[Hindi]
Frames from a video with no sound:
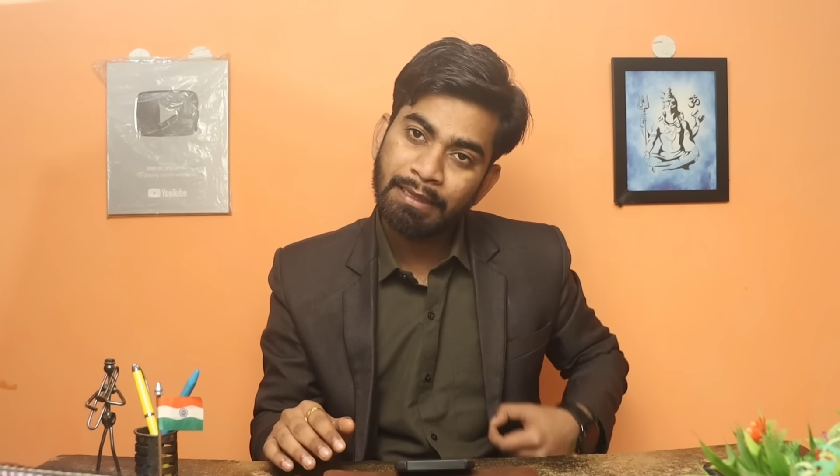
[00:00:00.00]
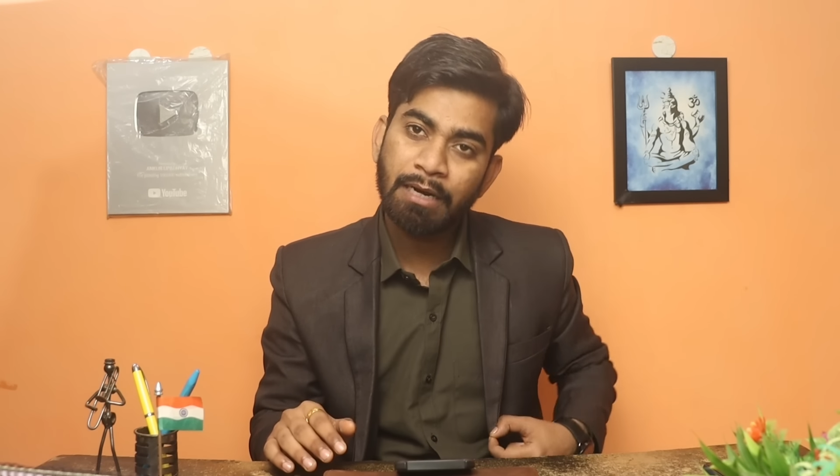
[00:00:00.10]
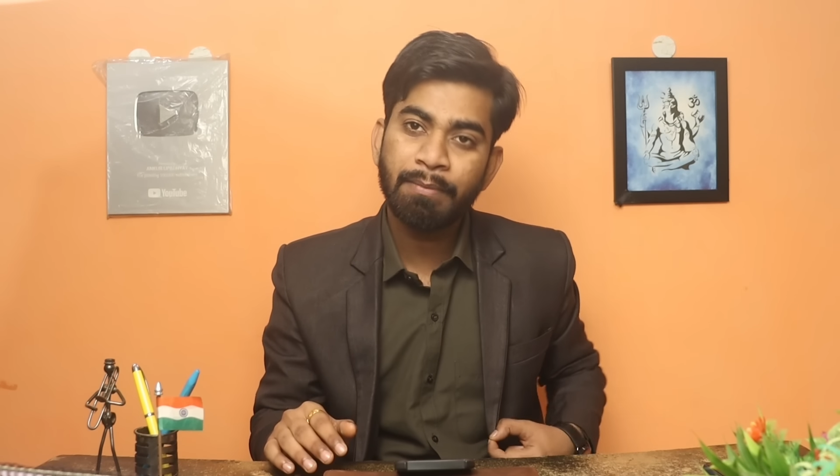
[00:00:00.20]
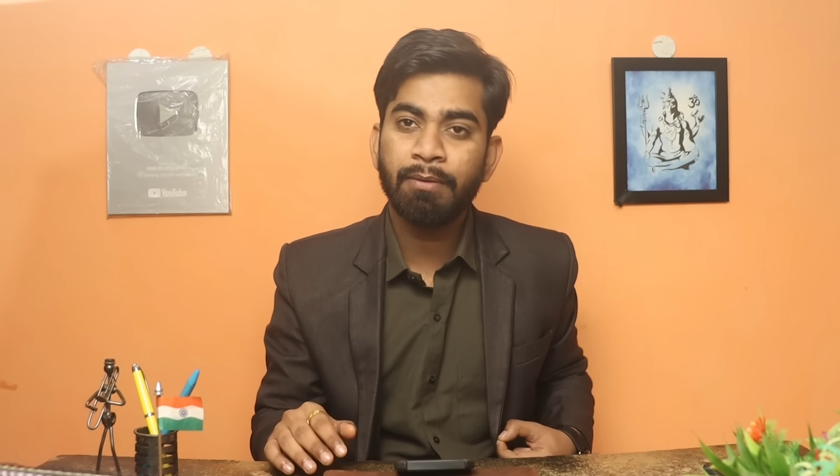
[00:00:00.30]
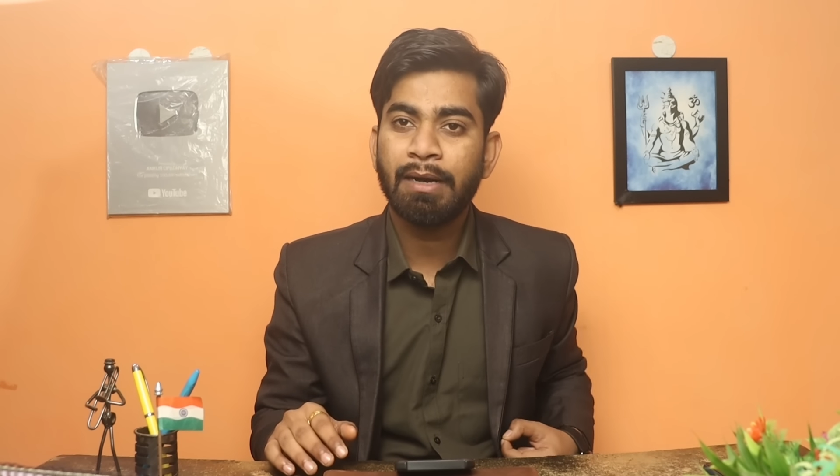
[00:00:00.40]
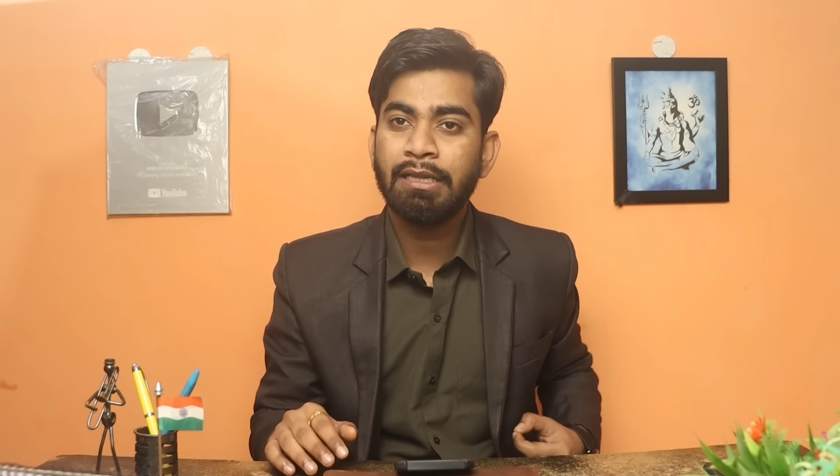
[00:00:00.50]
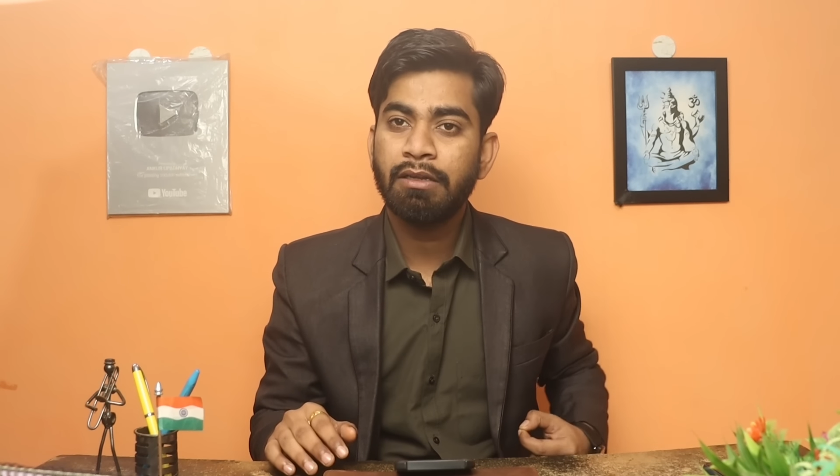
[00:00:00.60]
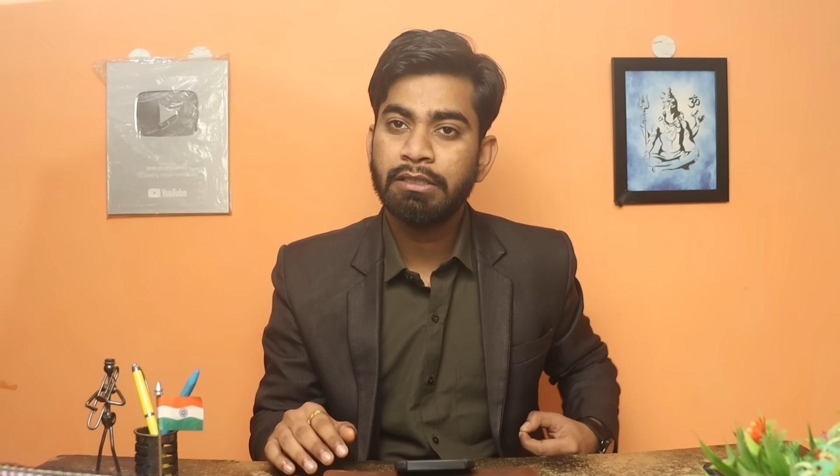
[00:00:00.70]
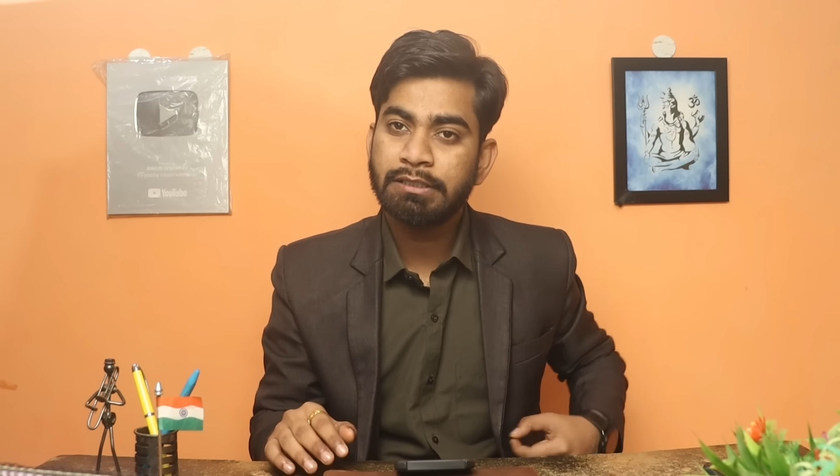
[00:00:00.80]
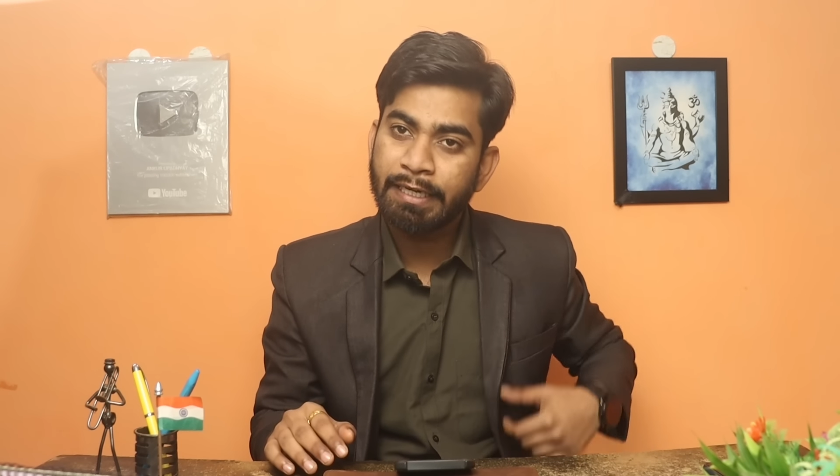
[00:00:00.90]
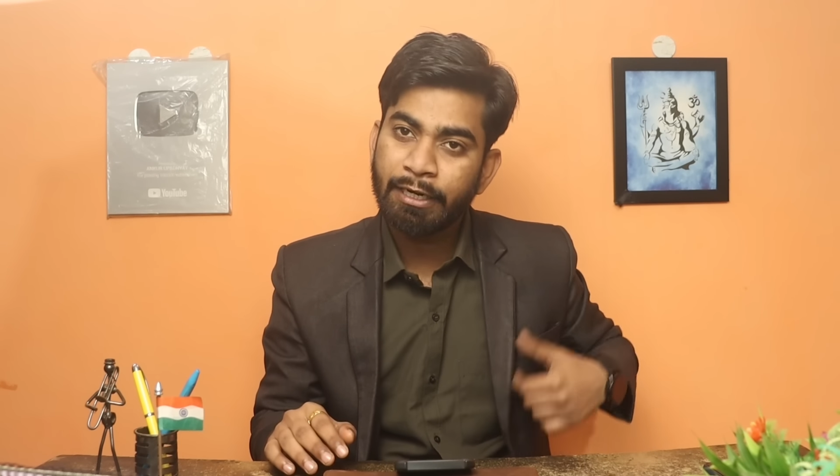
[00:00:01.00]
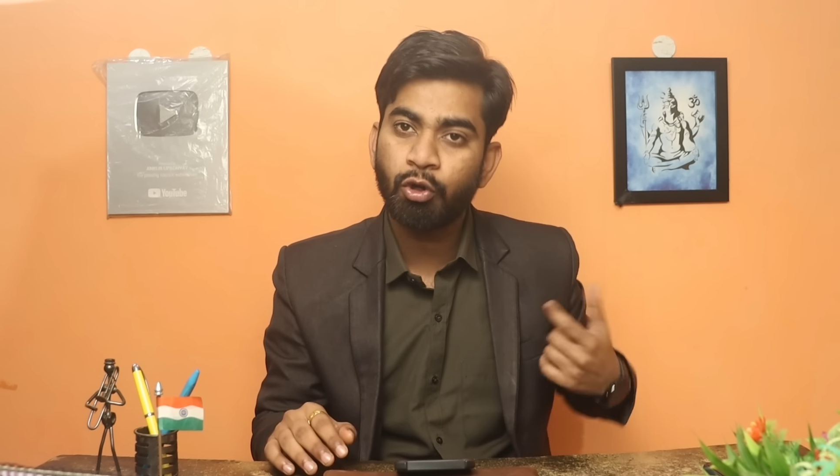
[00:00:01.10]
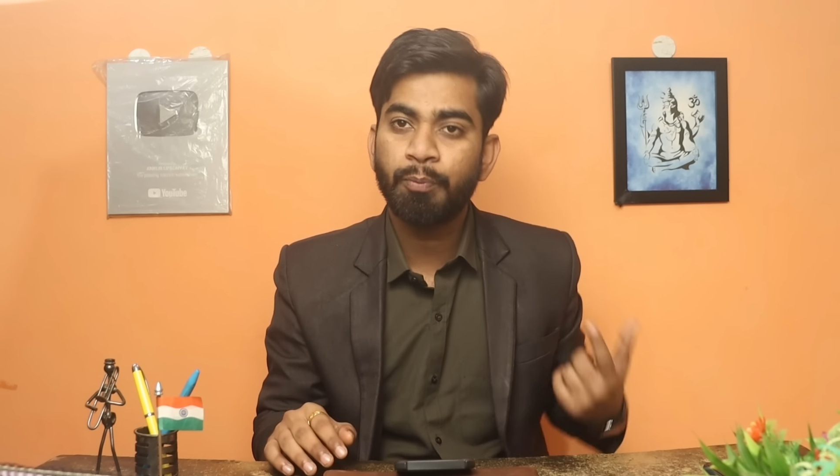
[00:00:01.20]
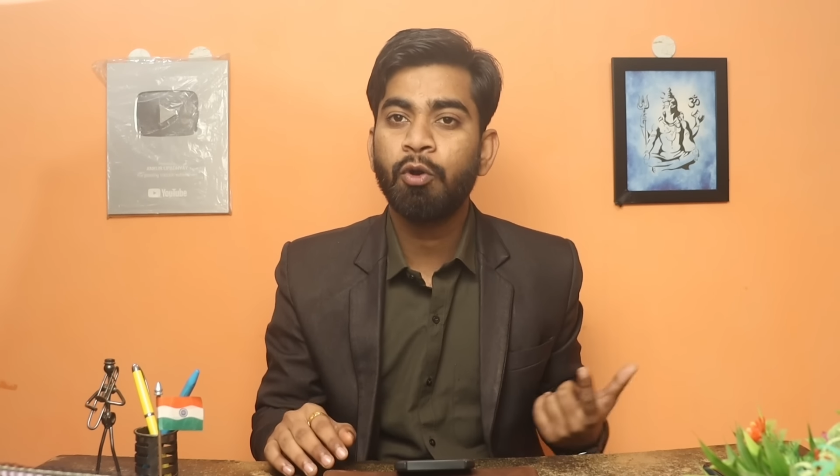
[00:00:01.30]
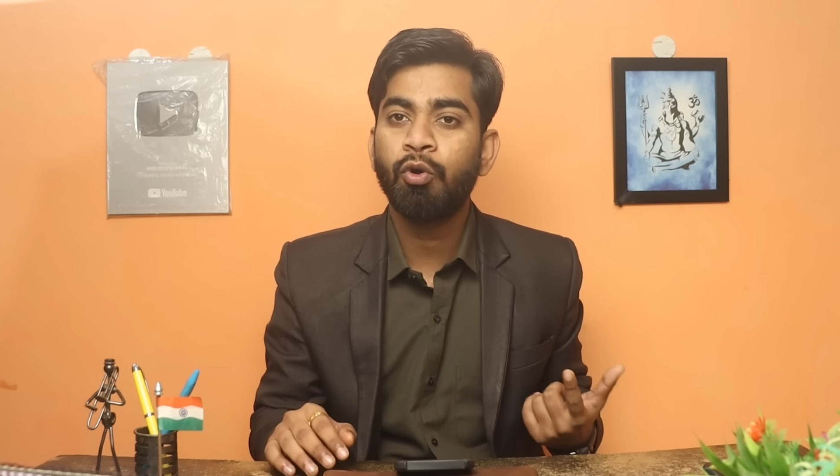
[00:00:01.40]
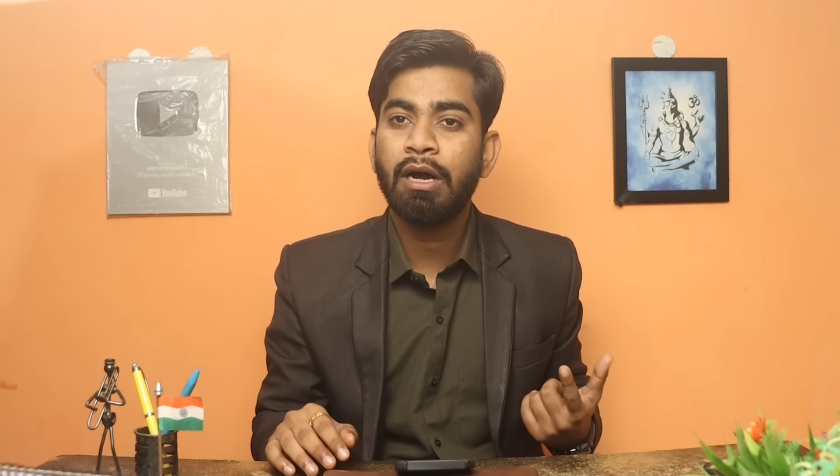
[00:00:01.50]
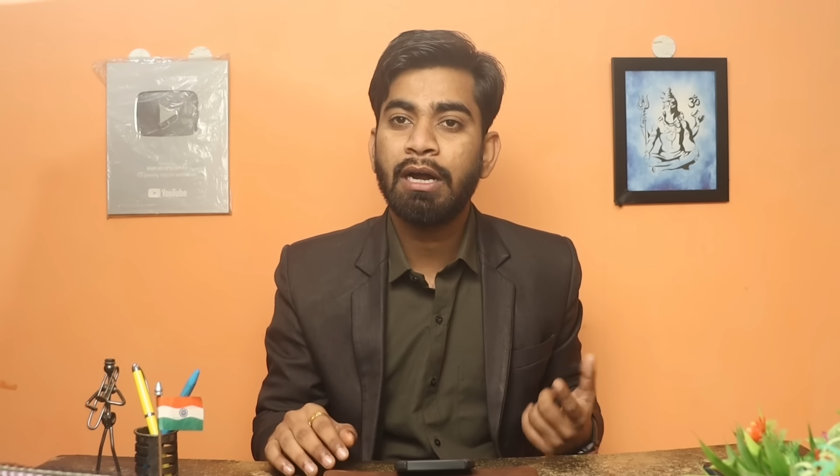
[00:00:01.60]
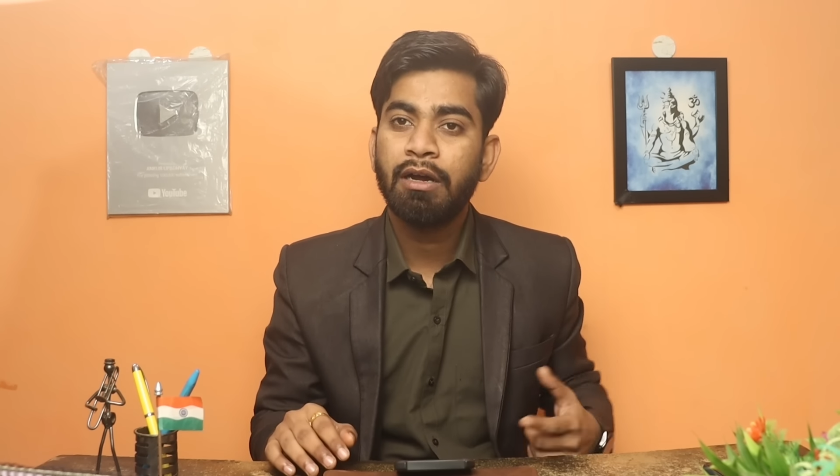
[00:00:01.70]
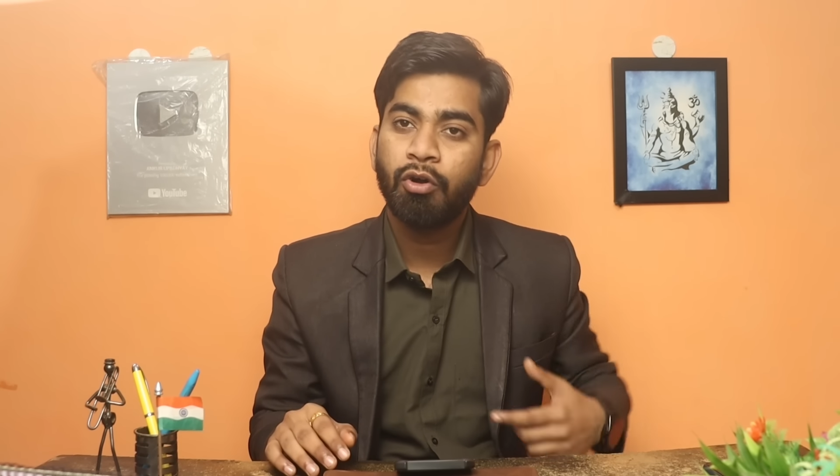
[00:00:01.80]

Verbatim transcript: पंद्रह मिनट बाद सर्किट ओपन होगा